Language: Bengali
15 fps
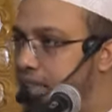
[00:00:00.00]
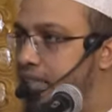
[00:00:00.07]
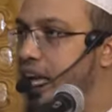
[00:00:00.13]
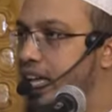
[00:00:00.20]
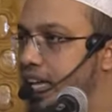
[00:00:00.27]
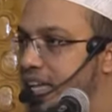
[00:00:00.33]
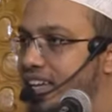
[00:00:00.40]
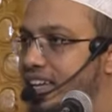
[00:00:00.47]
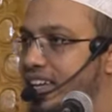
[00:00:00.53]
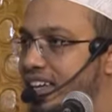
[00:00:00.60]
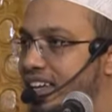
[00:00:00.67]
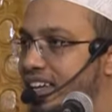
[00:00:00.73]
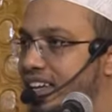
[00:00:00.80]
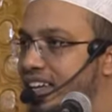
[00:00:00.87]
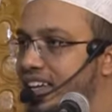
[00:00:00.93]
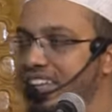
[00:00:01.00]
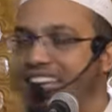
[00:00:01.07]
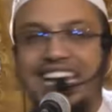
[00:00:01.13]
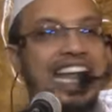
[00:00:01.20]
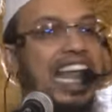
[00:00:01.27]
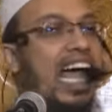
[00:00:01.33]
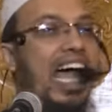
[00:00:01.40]
কি তাই
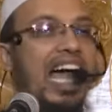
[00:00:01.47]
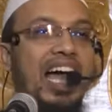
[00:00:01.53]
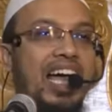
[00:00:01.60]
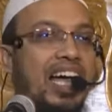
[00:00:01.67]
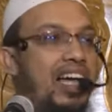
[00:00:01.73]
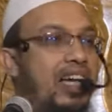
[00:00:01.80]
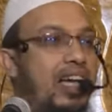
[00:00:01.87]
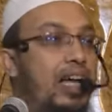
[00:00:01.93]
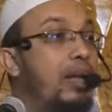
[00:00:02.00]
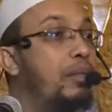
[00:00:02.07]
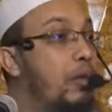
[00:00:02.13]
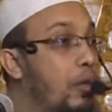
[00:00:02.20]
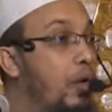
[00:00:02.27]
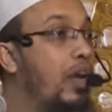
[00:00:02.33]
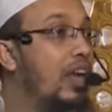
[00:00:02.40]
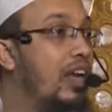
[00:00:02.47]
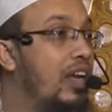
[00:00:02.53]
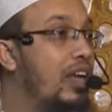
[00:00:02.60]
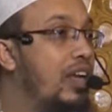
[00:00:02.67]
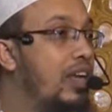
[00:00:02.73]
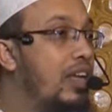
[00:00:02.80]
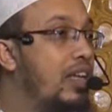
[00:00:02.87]
না এটা ভুল
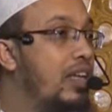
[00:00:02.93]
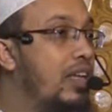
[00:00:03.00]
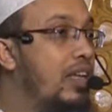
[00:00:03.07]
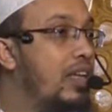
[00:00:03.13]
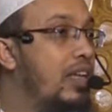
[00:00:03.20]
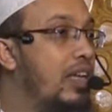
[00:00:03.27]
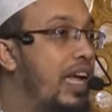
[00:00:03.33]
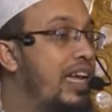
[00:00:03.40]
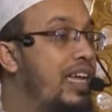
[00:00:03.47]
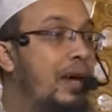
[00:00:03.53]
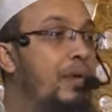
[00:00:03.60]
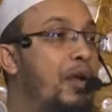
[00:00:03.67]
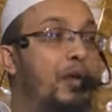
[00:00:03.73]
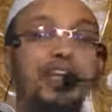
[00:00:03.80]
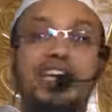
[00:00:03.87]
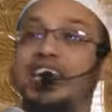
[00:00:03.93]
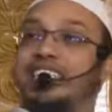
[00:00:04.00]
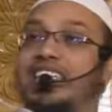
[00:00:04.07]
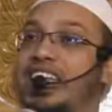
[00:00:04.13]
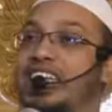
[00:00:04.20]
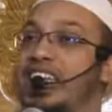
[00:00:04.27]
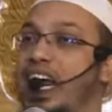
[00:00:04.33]
এটা আমরা
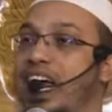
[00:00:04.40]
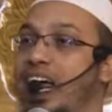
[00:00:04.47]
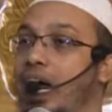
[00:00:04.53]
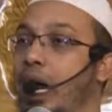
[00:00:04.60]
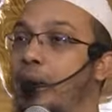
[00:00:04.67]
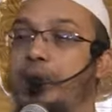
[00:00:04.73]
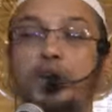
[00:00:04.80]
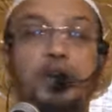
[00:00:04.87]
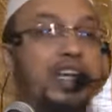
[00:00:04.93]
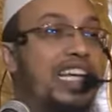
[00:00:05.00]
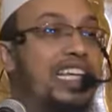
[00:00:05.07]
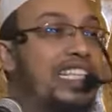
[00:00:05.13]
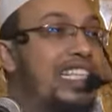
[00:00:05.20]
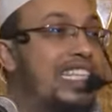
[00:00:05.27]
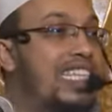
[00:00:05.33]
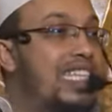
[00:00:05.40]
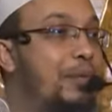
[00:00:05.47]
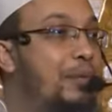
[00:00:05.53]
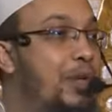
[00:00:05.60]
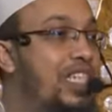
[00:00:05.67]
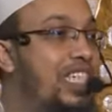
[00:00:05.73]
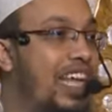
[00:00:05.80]
অনেকেই জানি না আমাদের অনেক কাছে
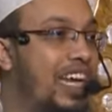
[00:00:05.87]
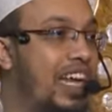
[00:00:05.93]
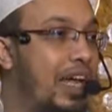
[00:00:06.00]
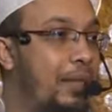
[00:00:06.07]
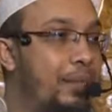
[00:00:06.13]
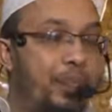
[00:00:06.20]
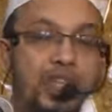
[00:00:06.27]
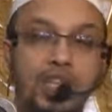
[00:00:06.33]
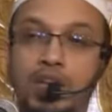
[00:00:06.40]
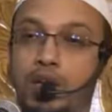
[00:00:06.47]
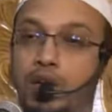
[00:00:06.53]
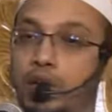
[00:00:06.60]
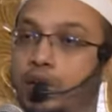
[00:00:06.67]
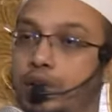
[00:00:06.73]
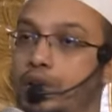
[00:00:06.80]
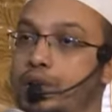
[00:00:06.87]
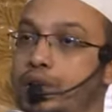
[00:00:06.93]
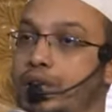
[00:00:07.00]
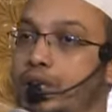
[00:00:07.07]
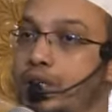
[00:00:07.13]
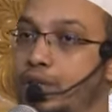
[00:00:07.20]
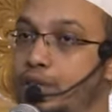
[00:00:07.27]
জিনিসটা পরিষ্কার না
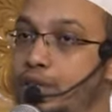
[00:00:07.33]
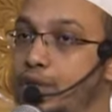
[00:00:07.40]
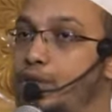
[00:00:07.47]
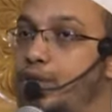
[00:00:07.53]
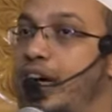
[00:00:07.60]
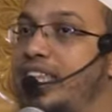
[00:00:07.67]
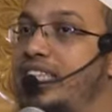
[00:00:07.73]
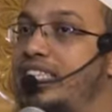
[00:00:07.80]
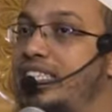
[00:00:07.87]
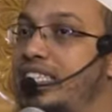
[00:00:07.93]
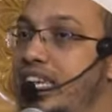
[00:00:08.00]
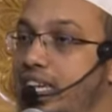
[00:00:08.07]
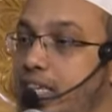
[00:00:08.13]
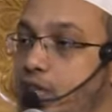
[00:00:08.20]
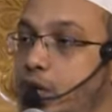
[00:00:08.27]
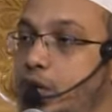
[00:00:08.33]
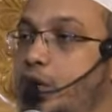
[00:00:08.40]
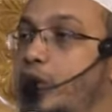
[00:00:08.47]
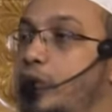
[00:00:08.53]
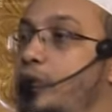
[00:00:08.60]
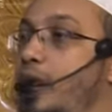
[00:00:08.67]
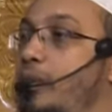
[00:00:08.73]
যত হাদিসে
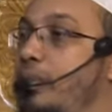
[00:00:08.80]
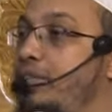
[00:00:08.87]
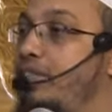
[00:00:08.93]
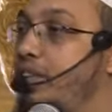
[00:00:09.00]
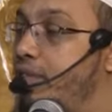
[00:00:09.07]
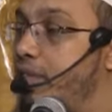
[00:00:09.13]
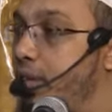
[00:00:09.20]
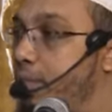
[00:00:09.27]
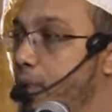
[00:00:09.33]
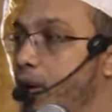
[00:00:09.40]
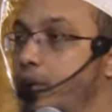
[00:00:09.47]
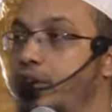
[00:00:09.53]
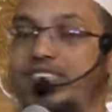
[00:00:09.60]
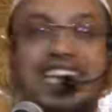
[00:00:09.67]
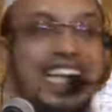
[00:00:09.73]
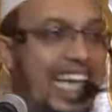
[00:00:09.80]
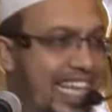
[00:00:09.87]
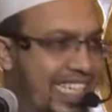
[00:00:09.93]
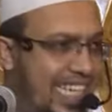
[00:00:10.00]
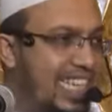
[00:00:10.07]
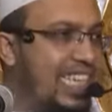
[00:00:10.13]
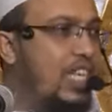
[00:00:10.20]
সকল গুণা মাফের কথা বলা হয়েছে এ
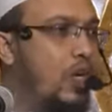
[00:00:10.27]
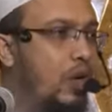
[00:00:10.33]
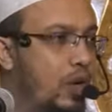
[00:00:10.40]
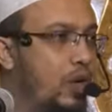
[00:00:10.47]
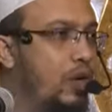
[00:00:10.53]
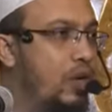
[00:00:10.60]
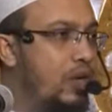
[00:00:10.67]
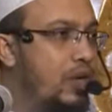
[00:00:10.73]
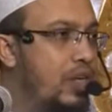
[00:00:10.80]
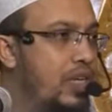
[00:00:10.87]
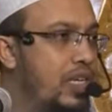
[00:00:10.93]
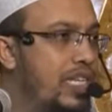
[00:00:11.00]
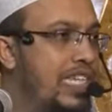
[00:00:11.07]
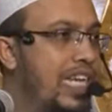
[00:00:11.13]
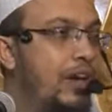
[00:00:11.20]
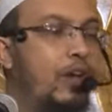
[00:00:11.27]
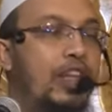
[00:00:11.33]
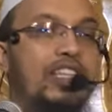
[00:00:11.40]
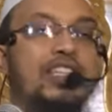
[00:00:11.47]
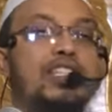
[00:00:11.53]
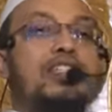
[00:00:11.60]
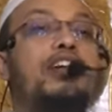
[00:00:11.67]
জাতীয়
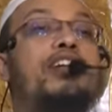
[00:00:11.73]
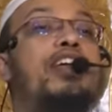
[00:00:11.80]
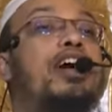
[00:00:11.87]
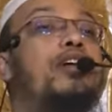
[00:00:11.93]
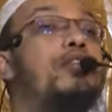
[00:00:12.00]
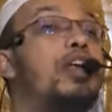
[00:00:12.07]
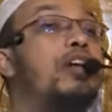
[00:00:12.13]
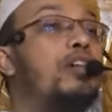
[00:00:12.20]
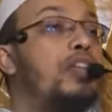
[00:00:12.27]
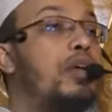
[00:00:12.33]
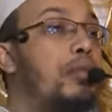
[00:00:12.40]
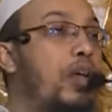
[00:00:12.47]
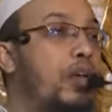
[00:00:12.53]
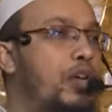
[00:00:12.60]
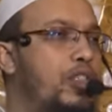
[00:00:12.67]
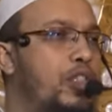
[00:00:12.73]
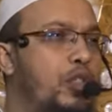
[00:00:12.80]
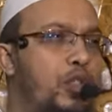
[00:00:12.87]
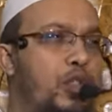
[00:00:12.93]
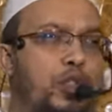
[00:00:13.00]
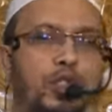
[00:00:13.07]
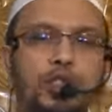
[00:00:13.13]
সেগুলাতে সগিরা গুনার কথা বলা হয়েছে
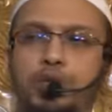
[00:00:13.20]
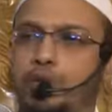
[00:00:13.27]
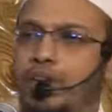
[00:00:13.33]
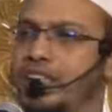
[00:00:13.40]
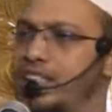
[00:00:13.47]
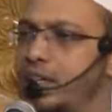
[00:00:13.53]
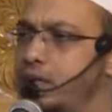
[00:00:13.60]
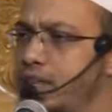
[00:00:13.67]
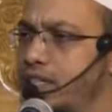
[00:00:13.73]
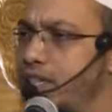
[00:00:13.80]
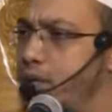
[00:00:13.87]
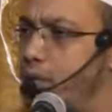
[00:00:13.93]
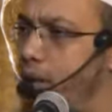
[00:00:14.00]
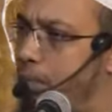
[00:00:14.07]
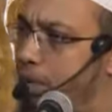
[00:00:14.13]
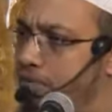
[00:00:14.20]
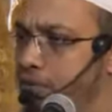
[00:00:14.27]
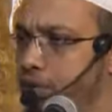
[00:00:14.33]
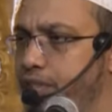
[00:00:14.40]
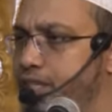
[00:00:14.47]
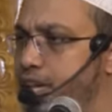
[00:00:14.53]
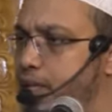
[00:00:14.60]
ছোট ছোট গুণা যেগুলো সেগুলো মাফ
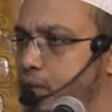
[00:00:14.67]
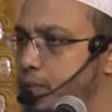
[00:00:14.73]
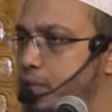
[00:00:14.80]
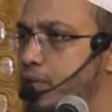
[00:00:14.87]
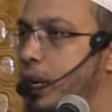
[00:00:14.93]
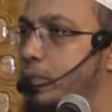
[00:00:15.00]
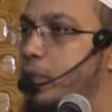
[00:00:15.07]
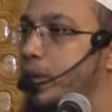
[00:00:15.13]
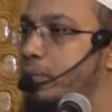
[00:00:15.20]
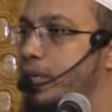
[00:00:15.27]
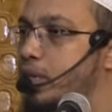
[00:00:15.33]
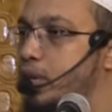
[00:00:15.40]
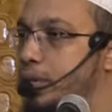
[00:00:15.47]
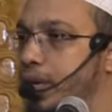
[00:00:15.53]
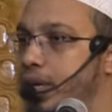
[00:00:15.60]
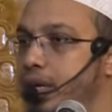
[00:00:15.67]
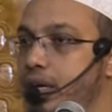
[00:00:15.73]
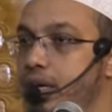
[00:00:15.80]
হয়ে যায় এই সমস্ত আমলের মাধ্যমে